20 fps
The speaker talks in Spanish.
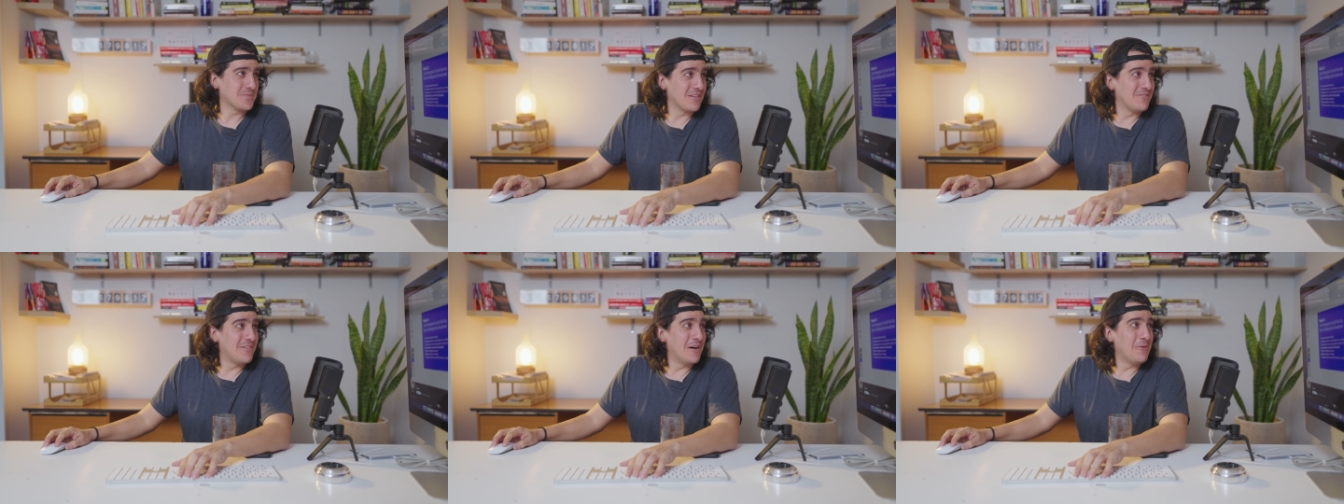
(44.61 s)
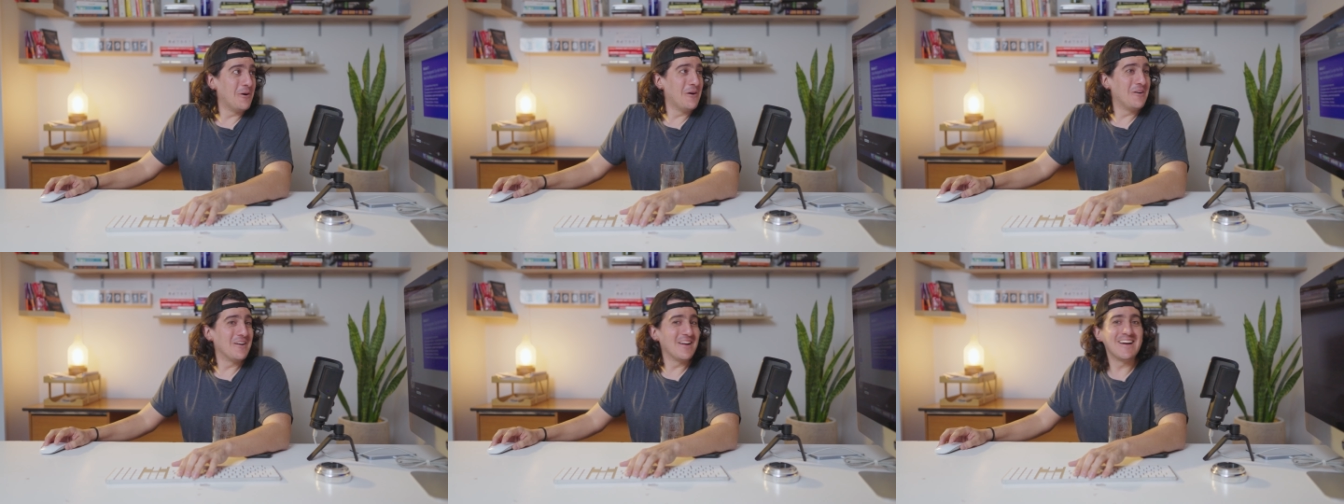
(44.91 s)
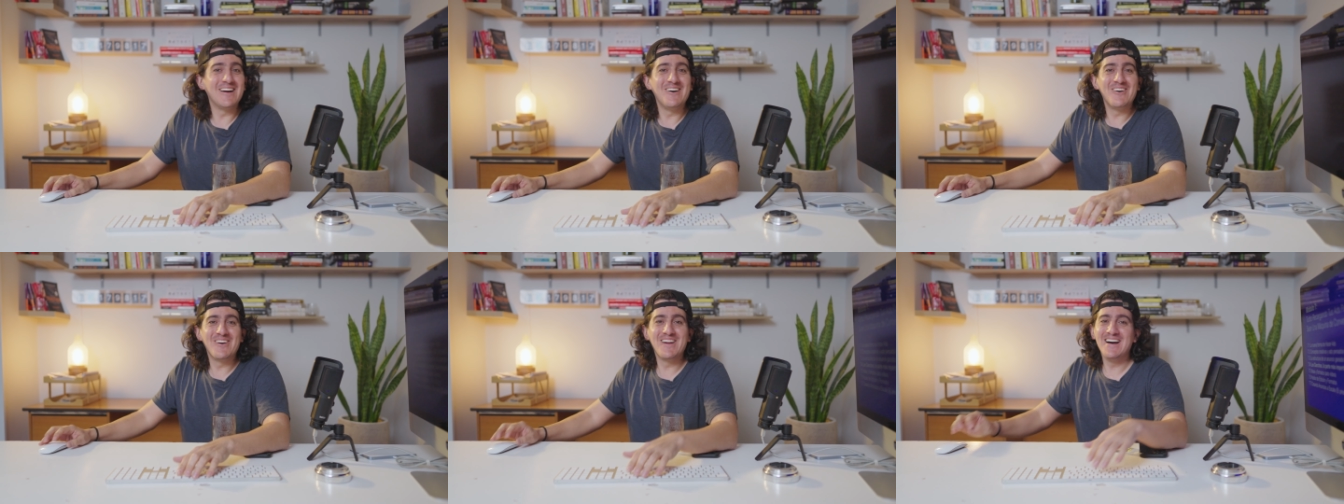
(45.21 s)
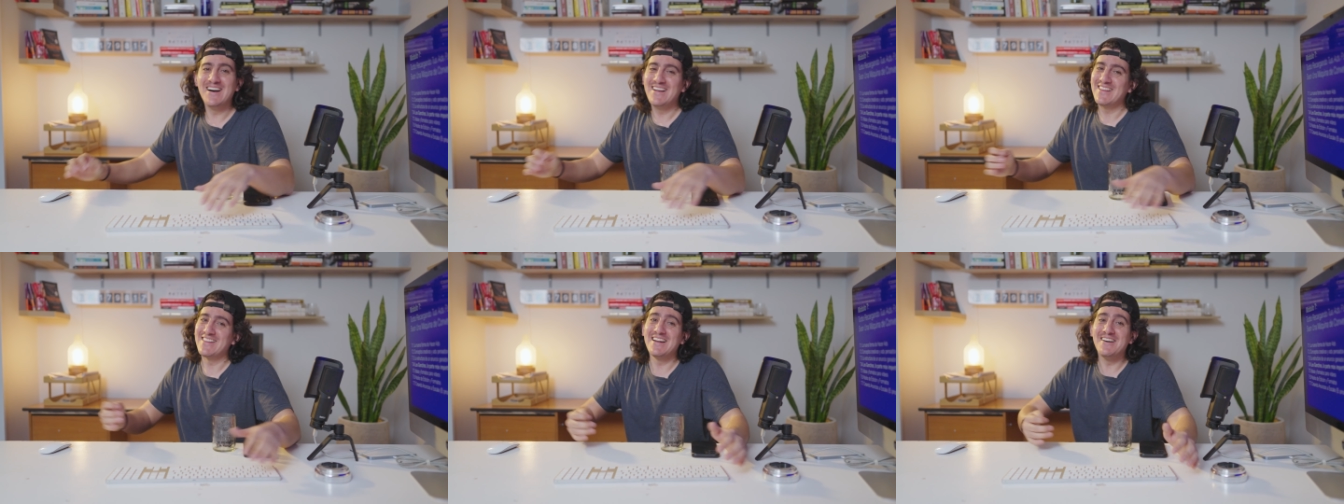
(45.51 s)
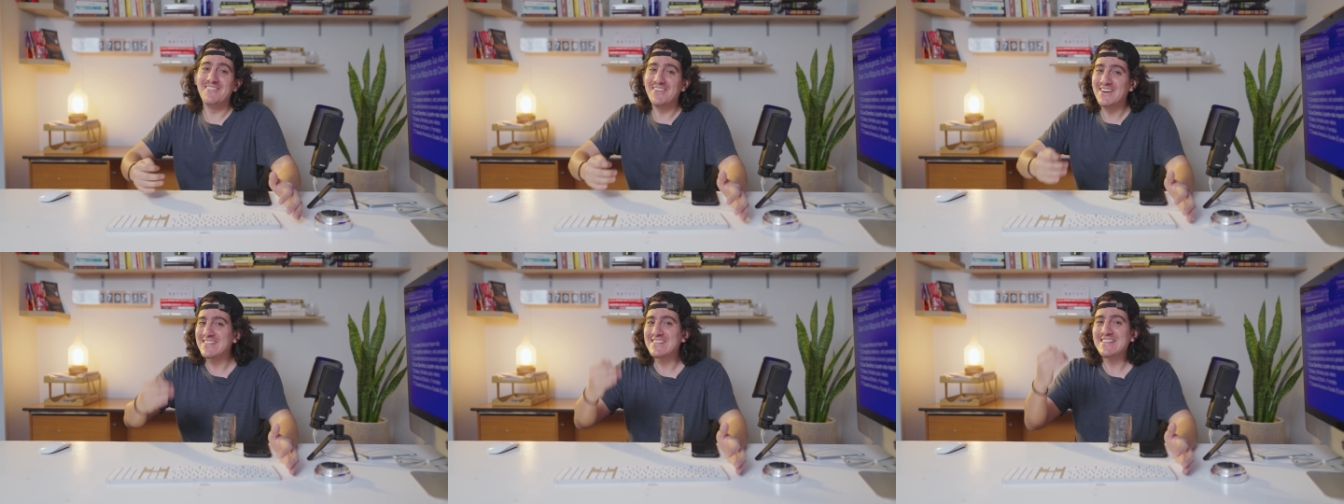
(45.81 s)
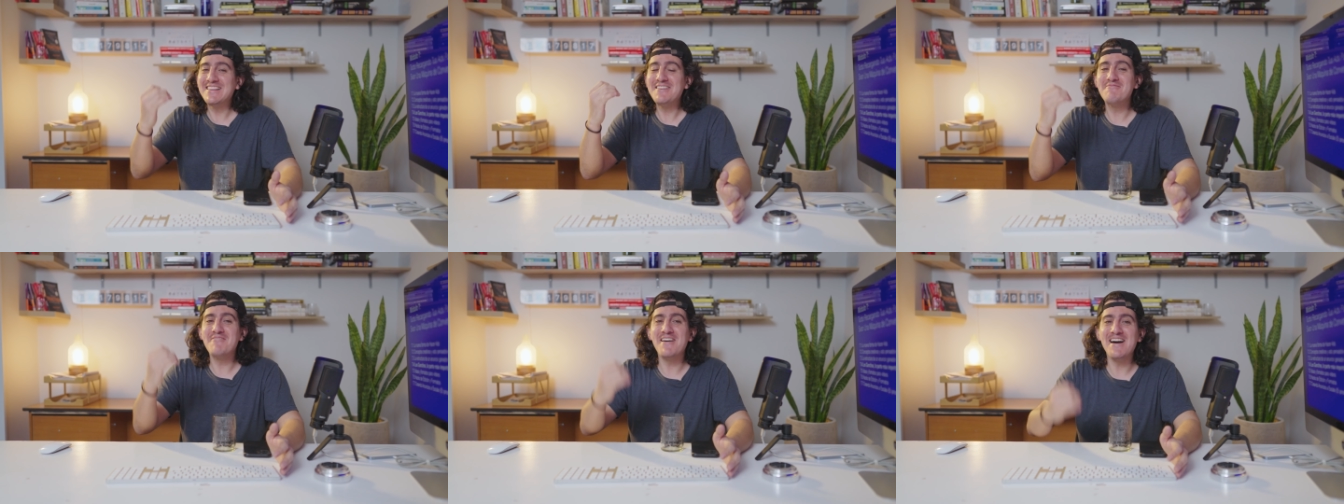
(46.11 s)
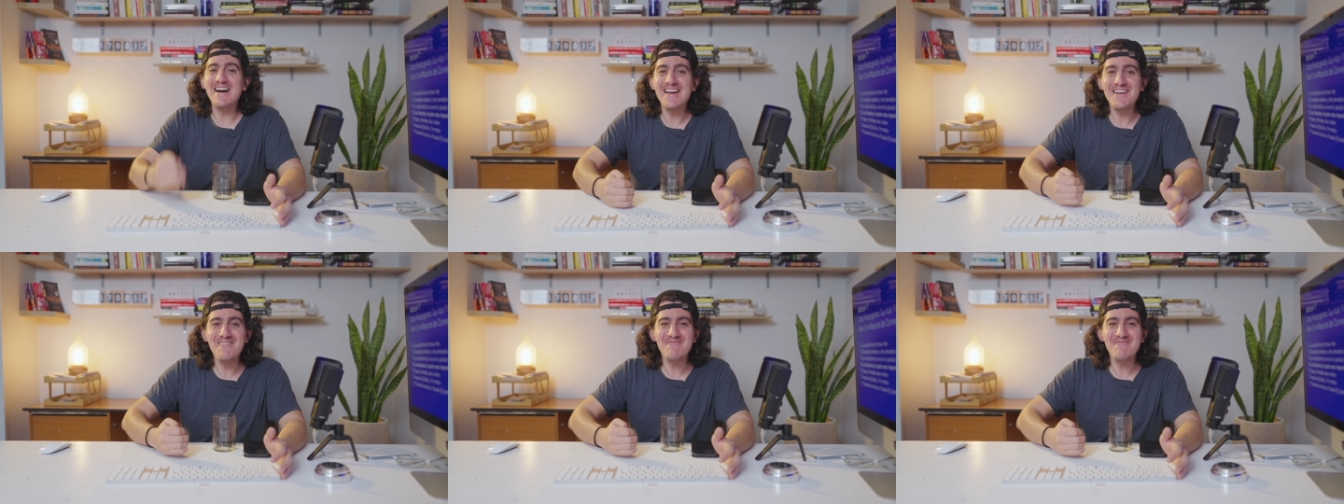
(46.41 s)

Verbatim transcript: vamos a hablar ahora de la parte más